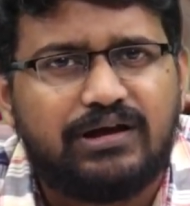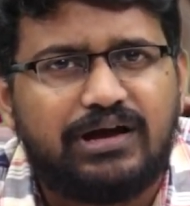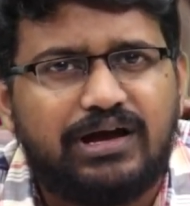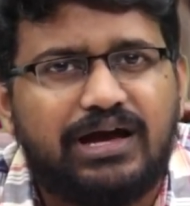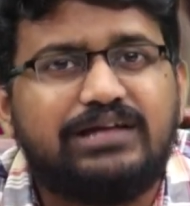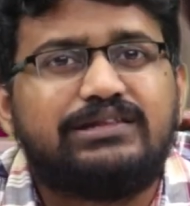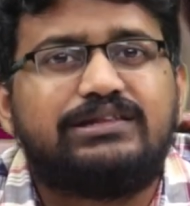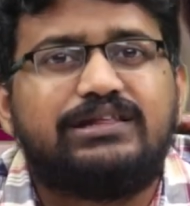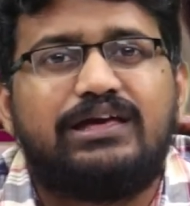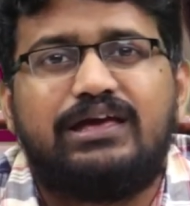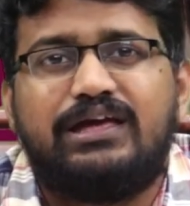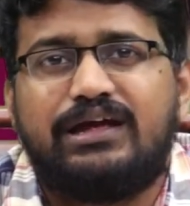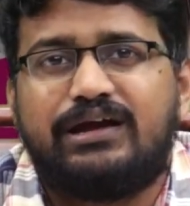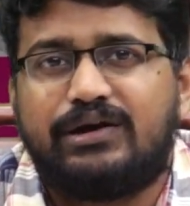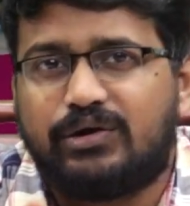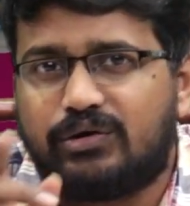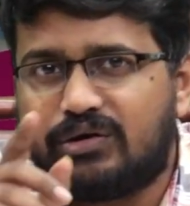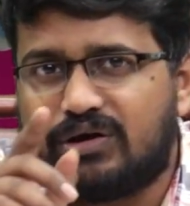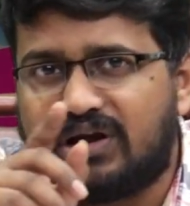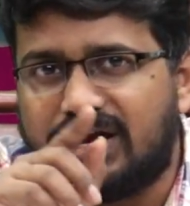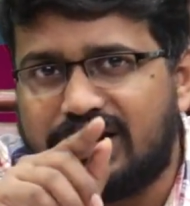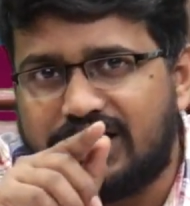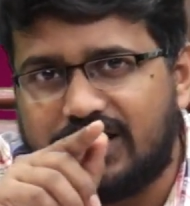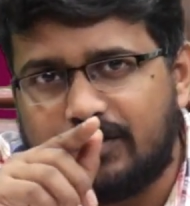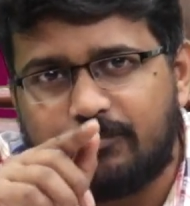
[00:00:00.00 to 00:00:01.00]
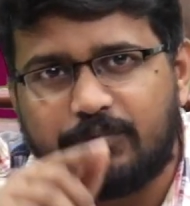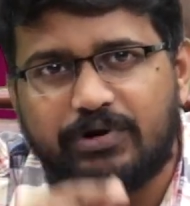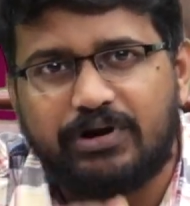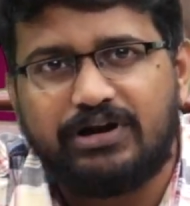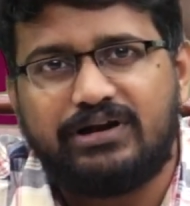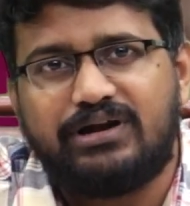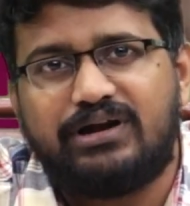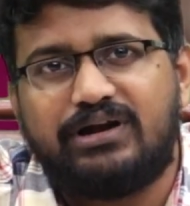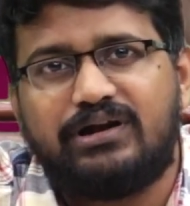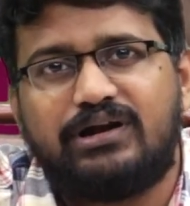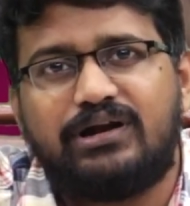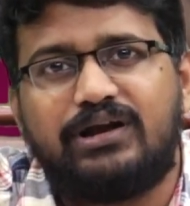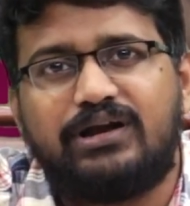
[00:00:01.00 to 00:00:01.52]
అయితే ఇక్కడ ఒక హైలైట్ పాయింట్
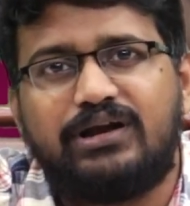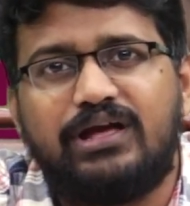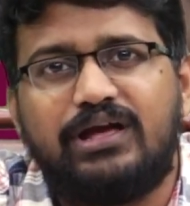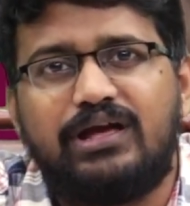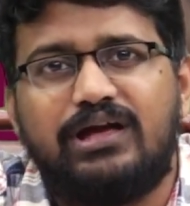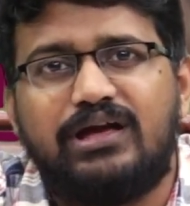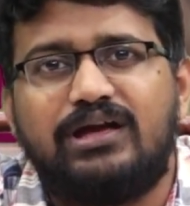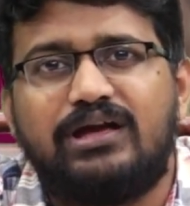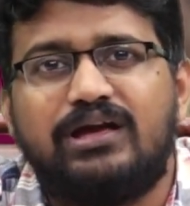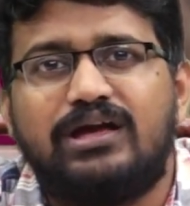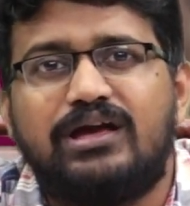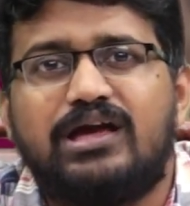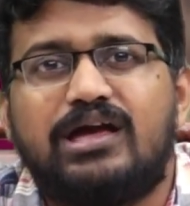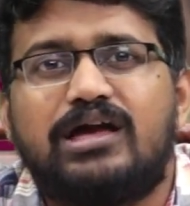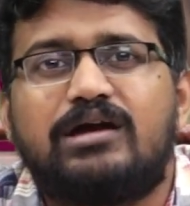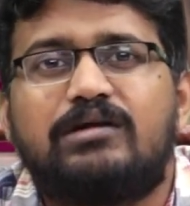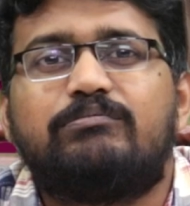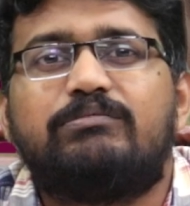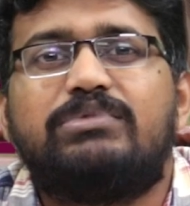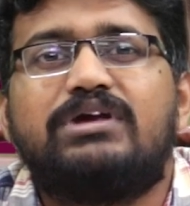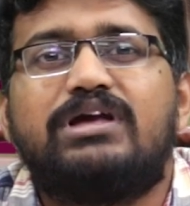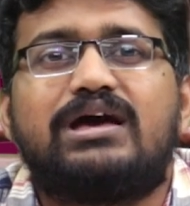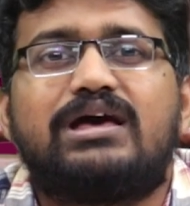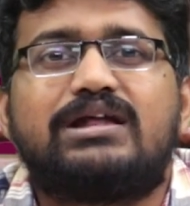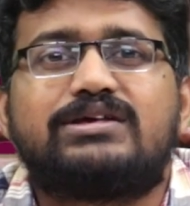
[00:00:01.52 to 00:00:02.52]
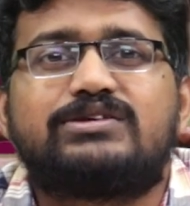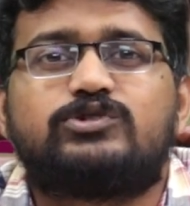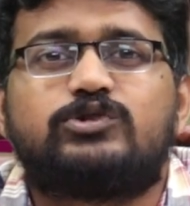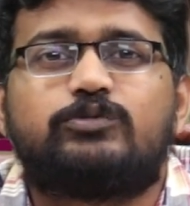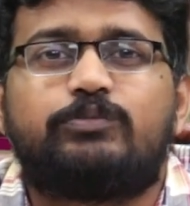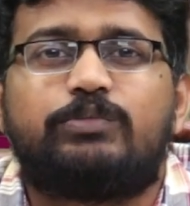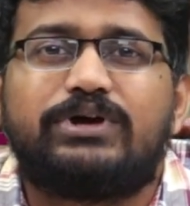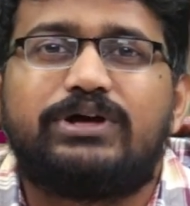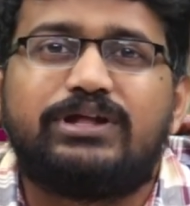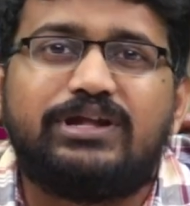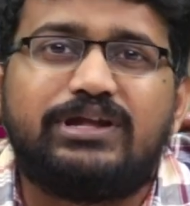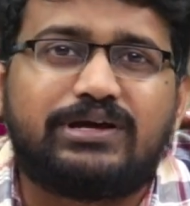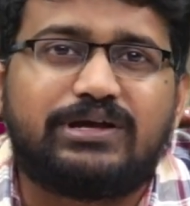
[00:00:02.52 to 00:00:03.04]
ఏంటంటే బీఆర్ఎస్ ఉప
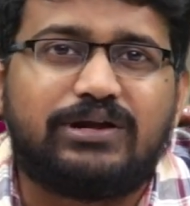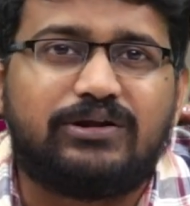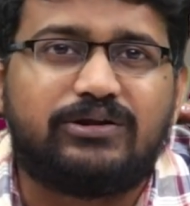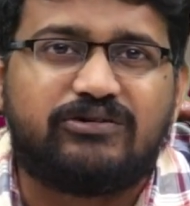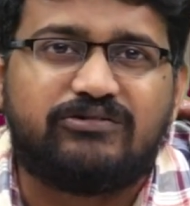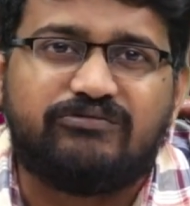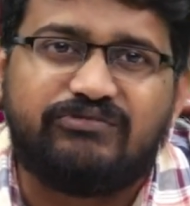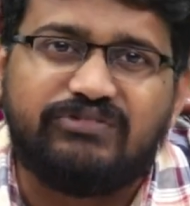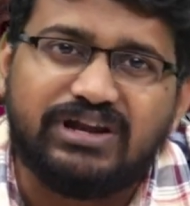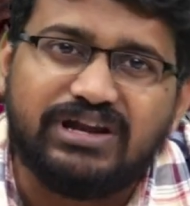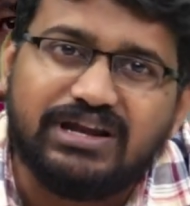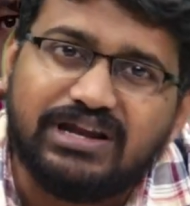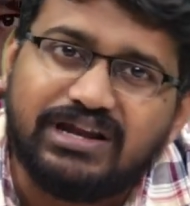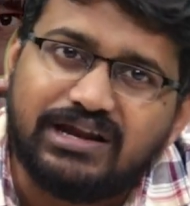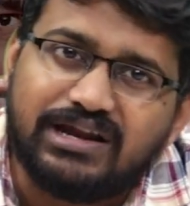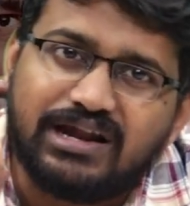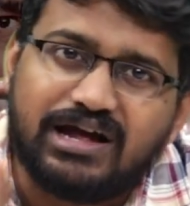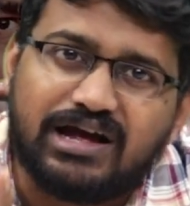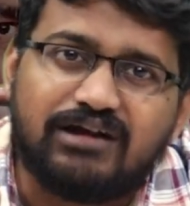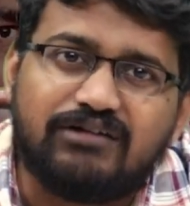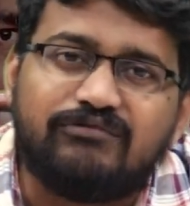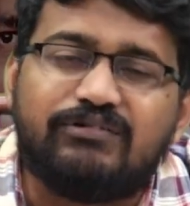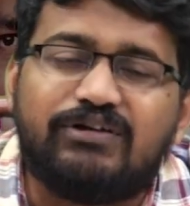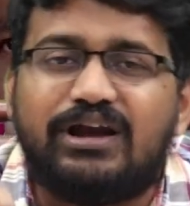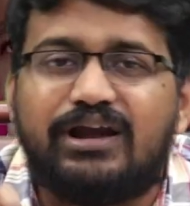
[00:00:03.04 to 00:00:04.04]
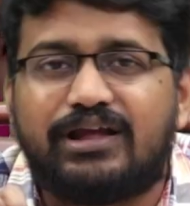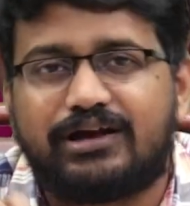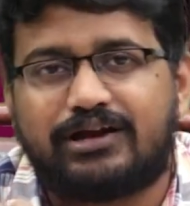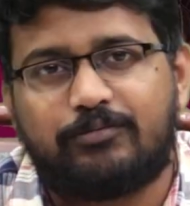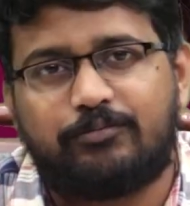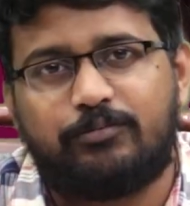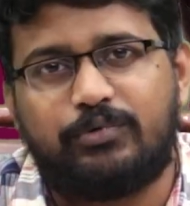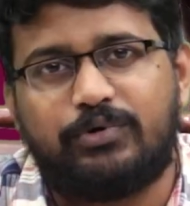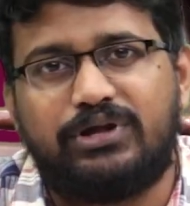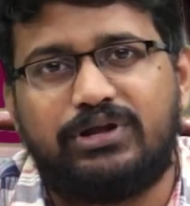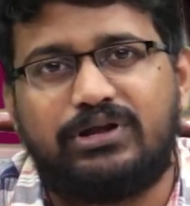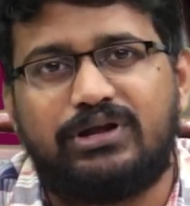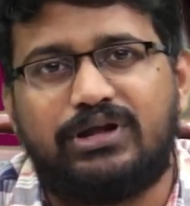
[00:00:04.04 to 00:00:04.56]
ఎన్నికలకు వెళ్ళినా
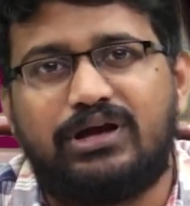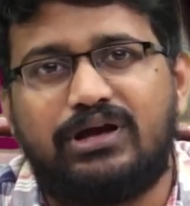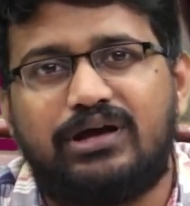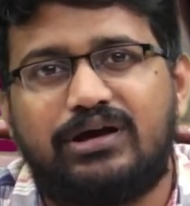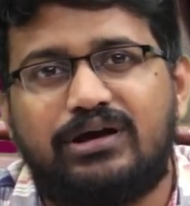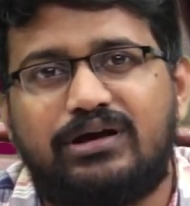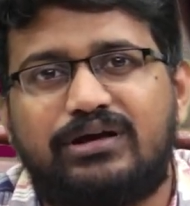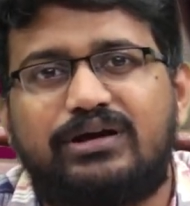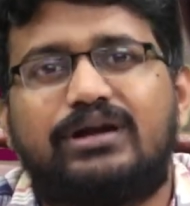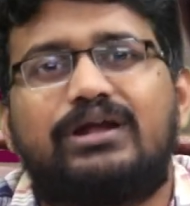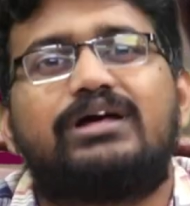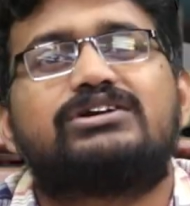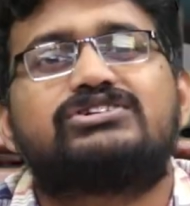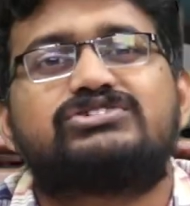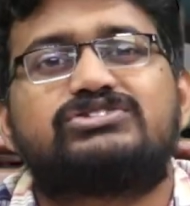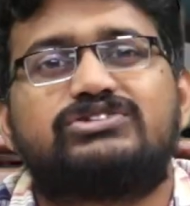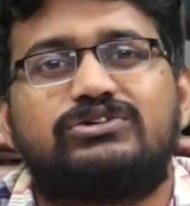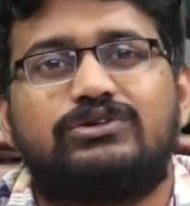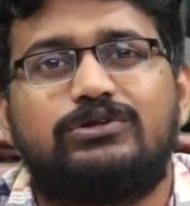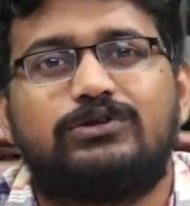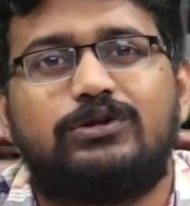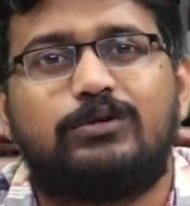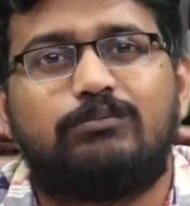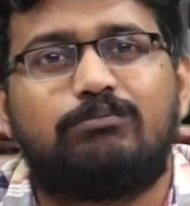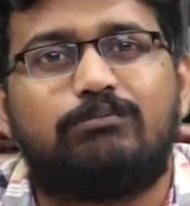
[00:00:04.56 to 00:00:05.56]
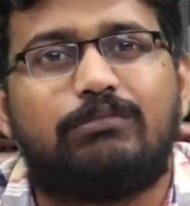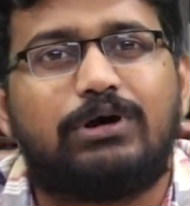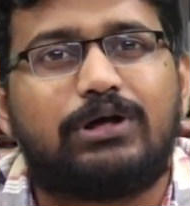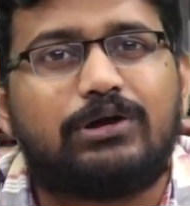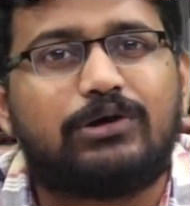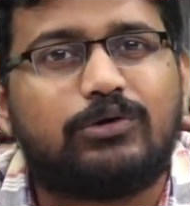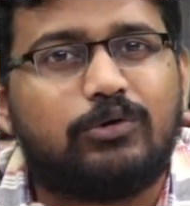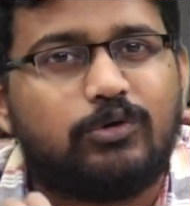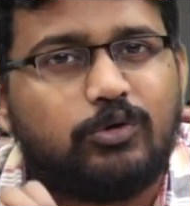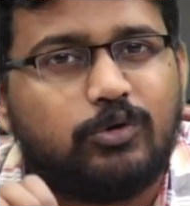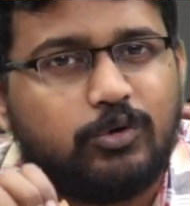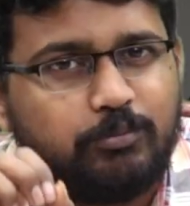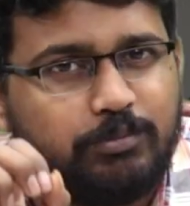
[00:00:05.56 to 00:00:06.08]
వెళ్ళకపోయినా రాష్ట్రంలో మరో
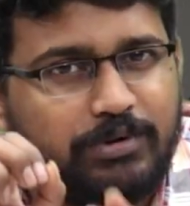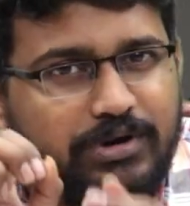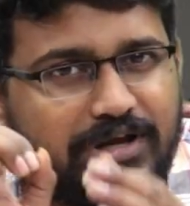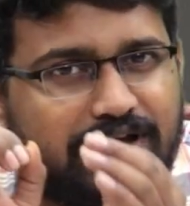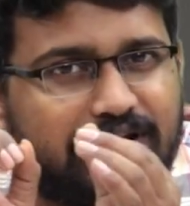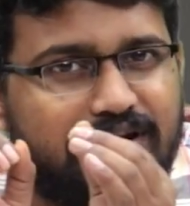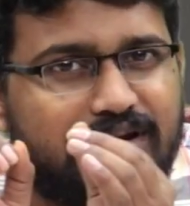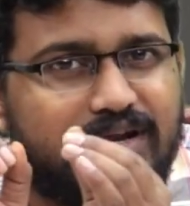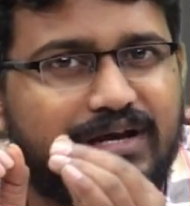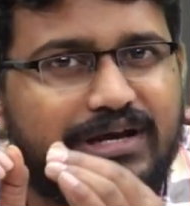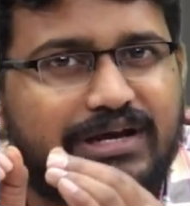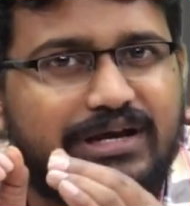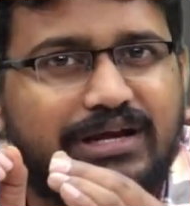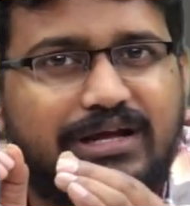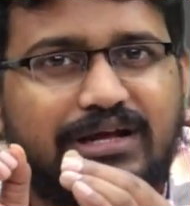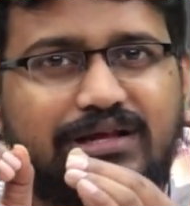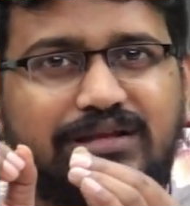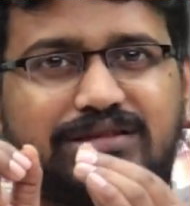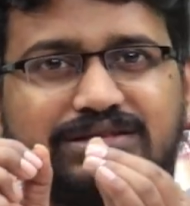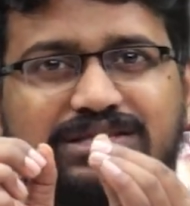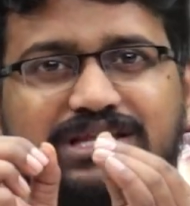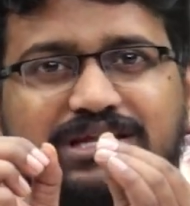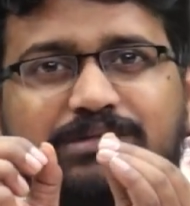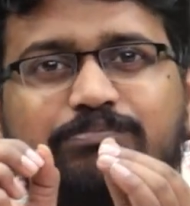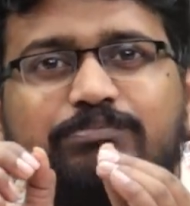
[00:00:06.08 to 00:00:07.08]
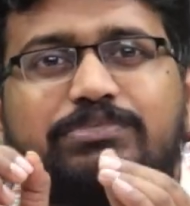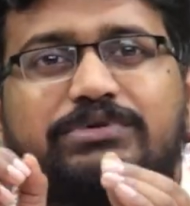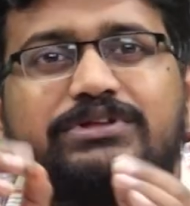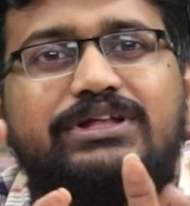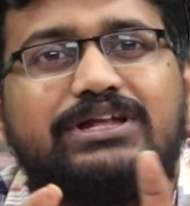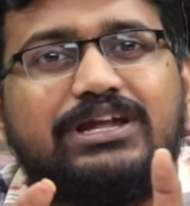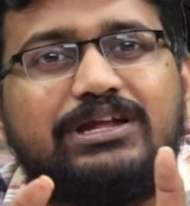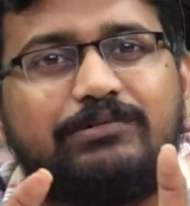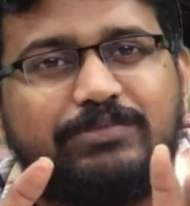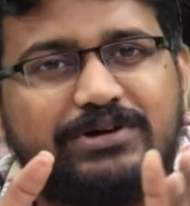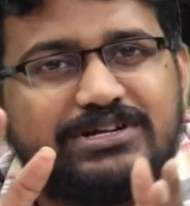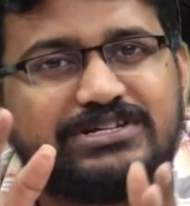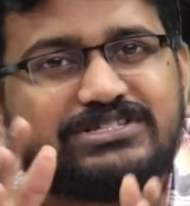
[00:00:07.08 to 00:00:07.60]
ఉప ఎన్నిక
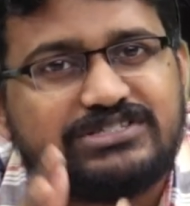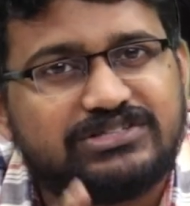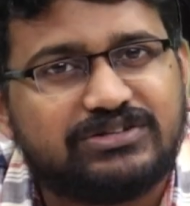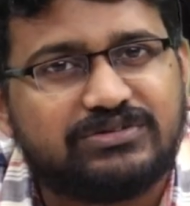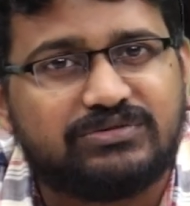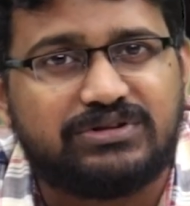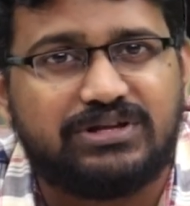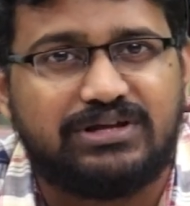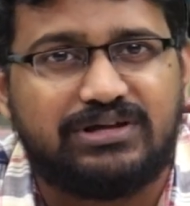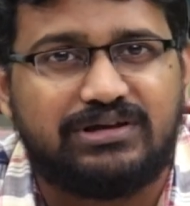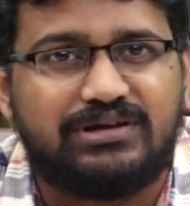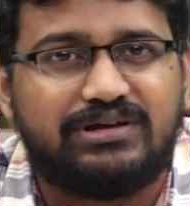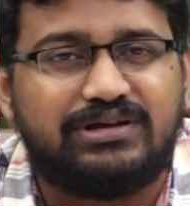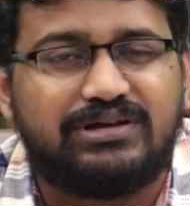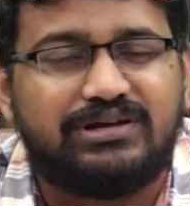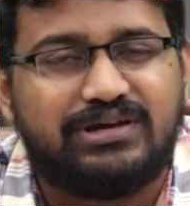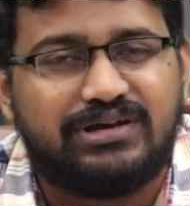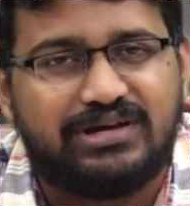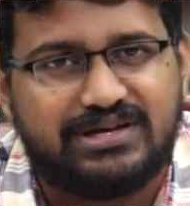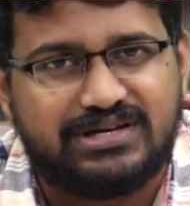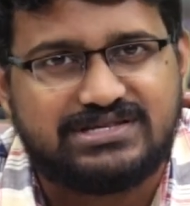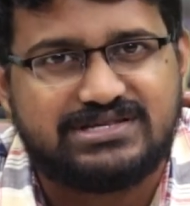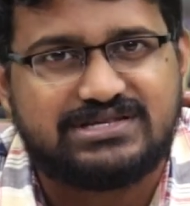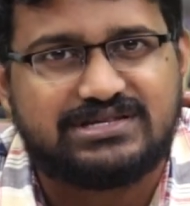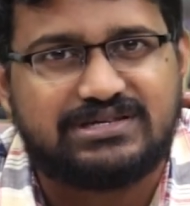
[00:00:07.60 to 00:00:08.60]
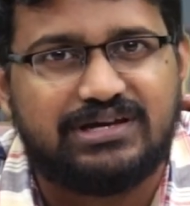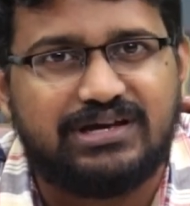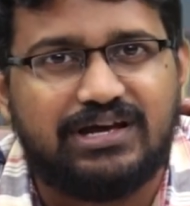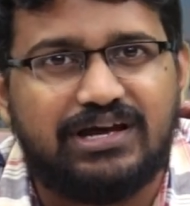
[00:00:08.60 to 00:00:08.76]
తప్పదనే పరిస్థితి ఉంది ఎస్